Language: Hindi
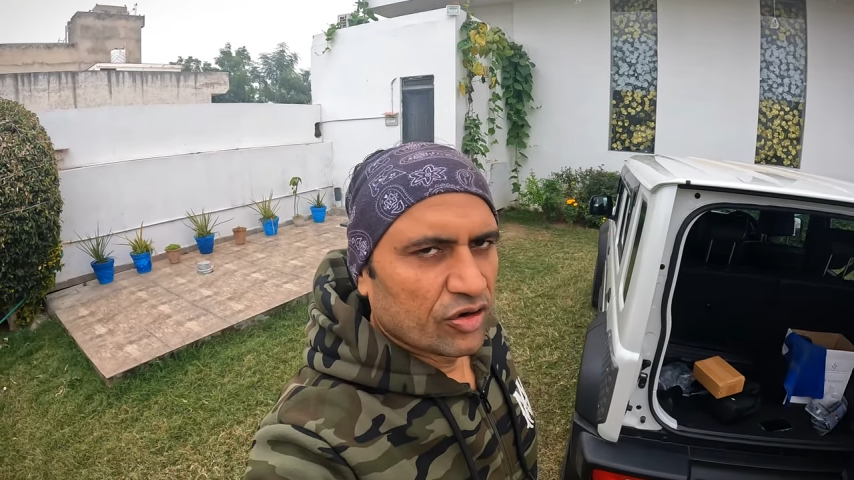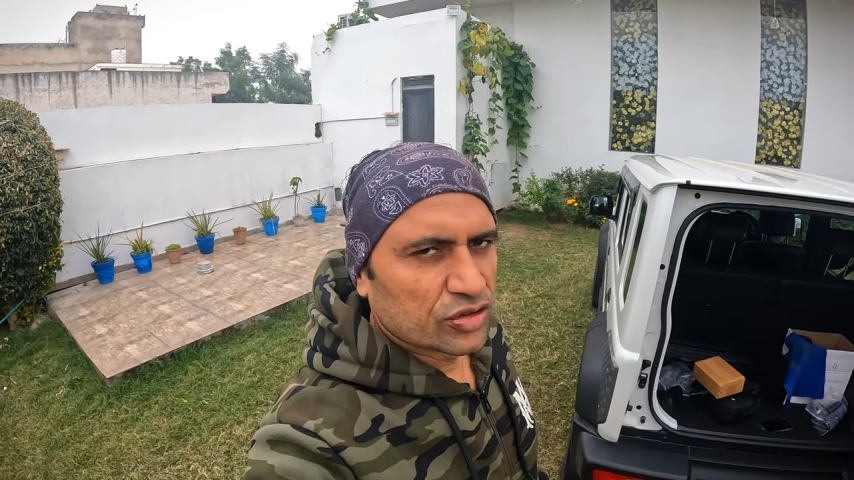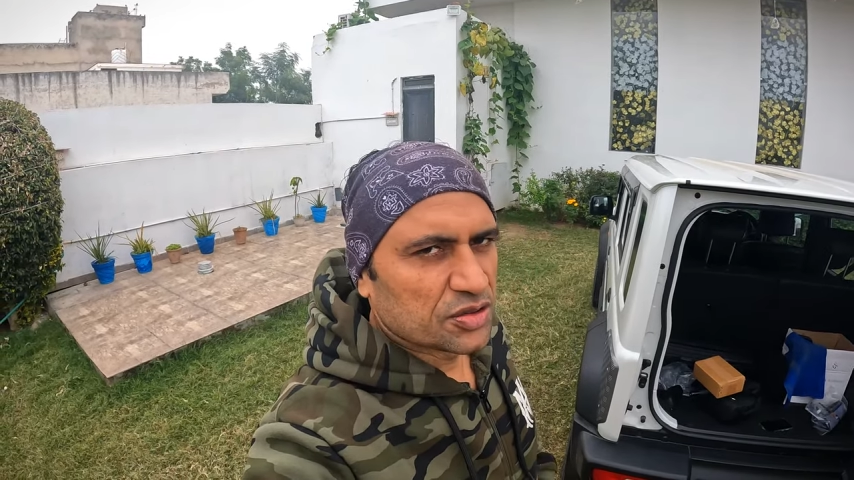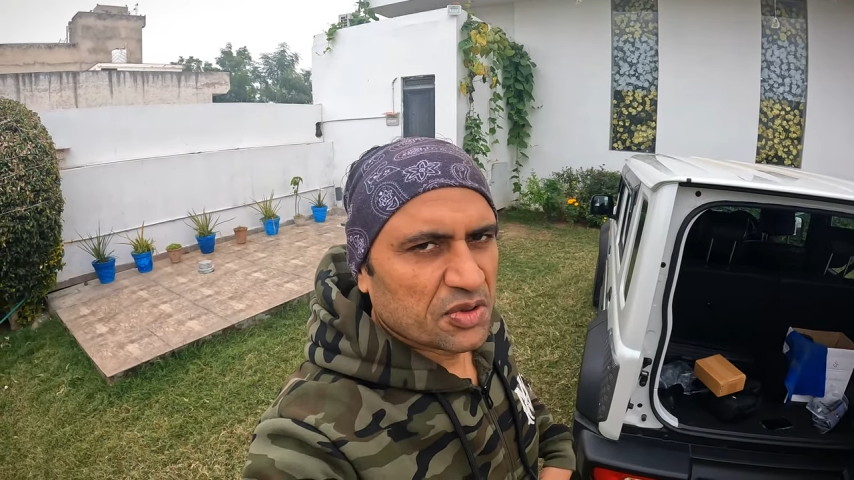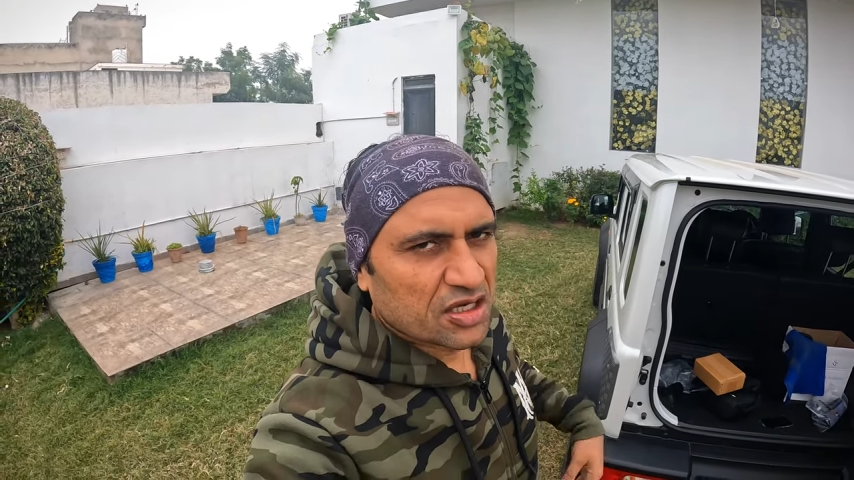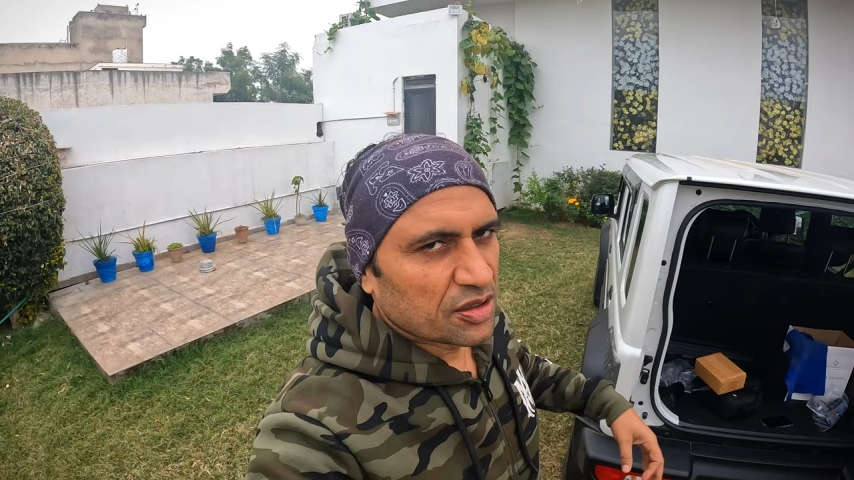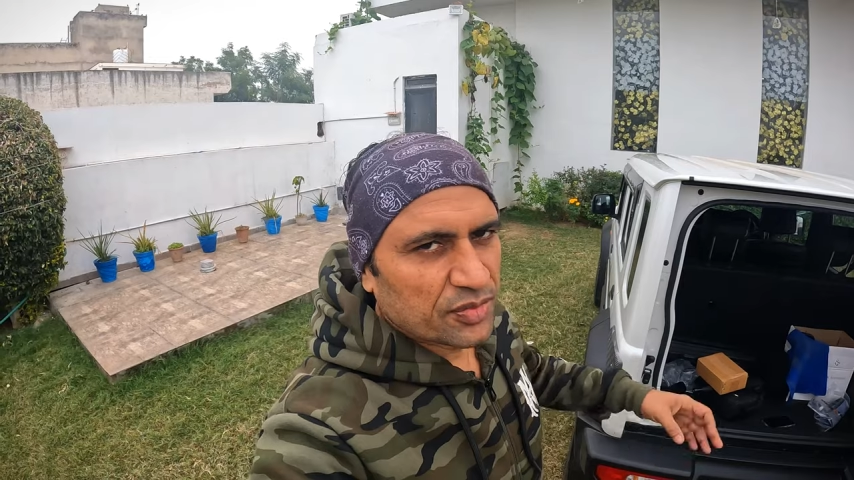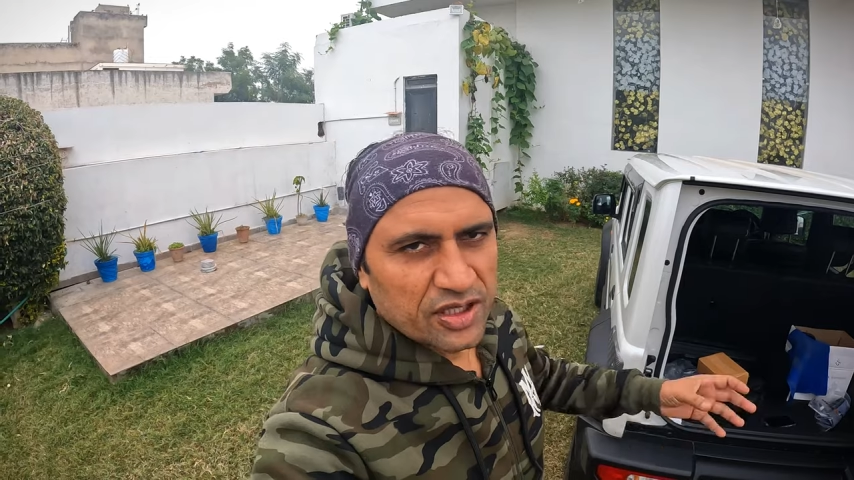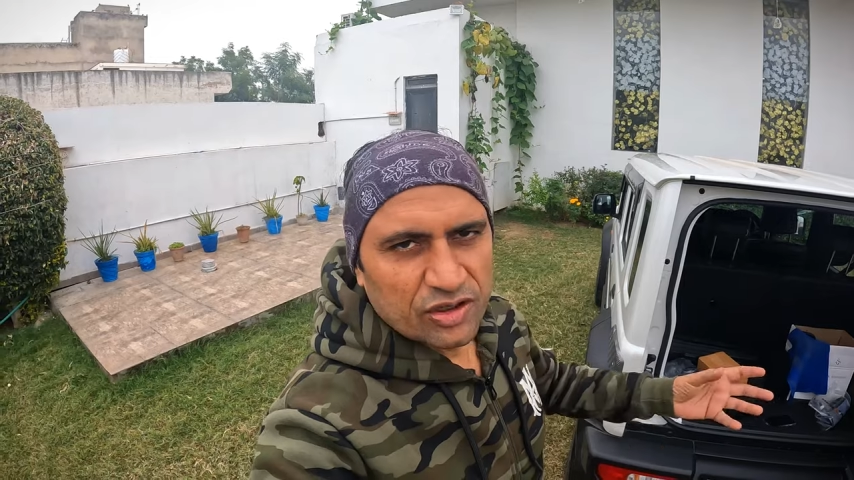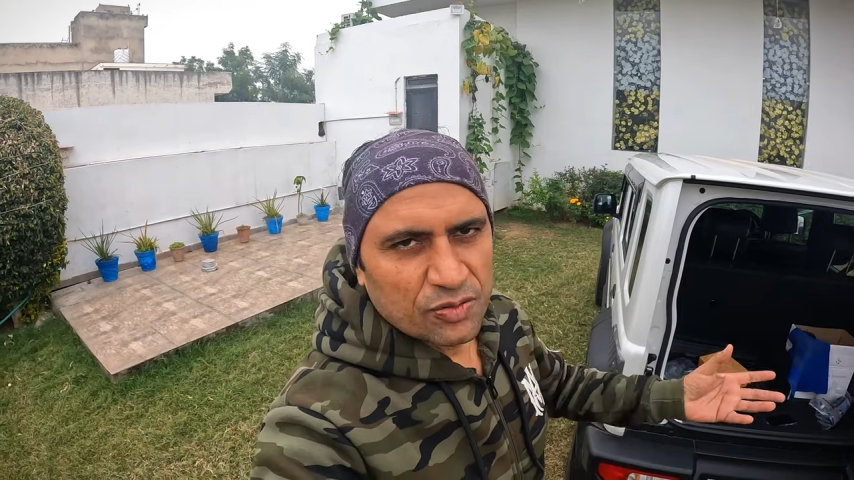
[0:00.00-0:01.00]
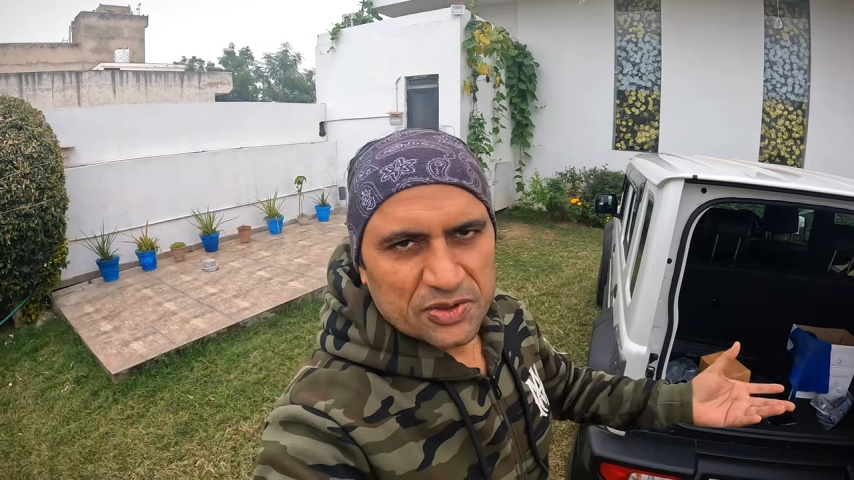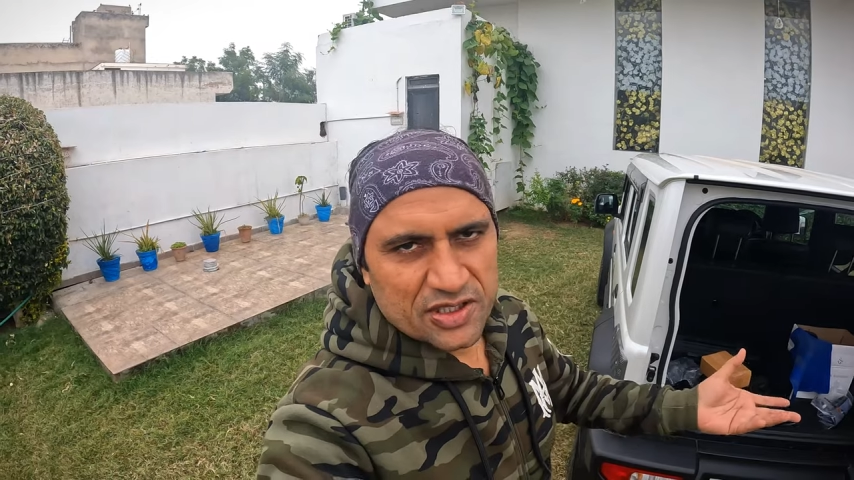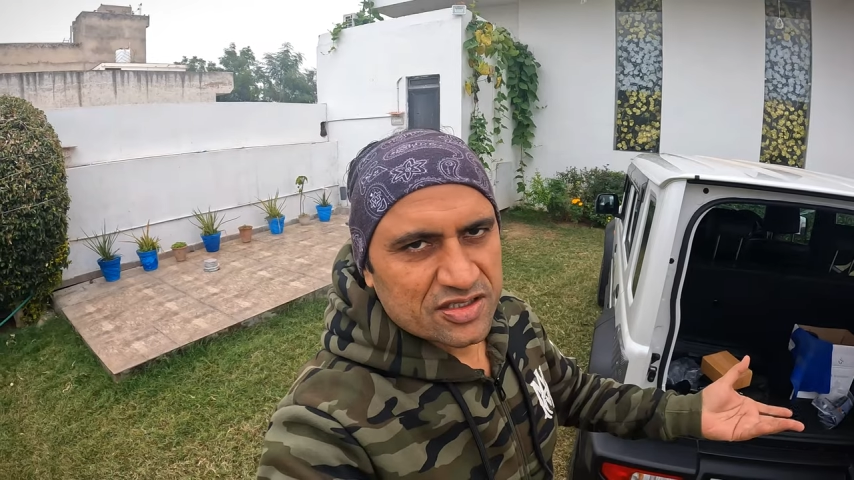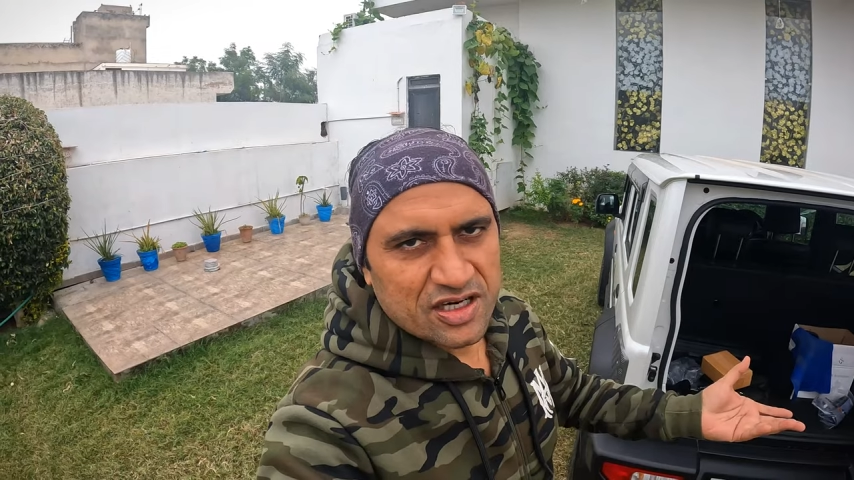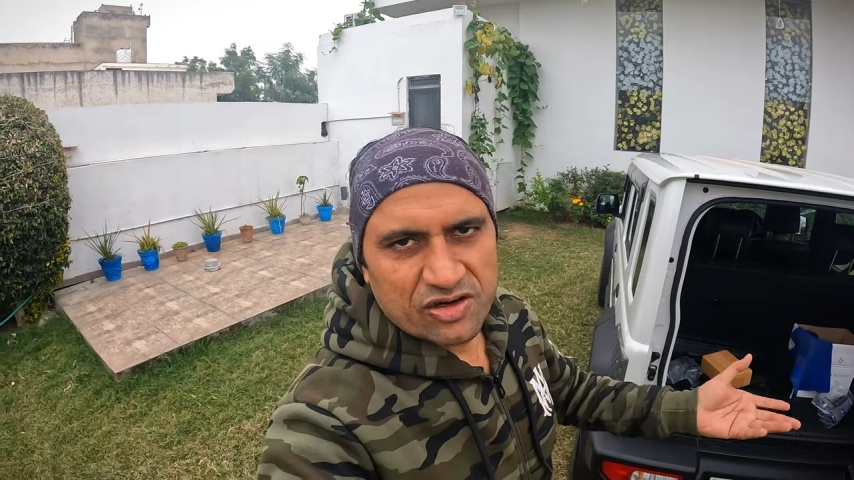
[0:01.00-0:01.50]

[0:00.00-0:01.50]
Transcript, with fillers: और जबकि कंपनी को पचास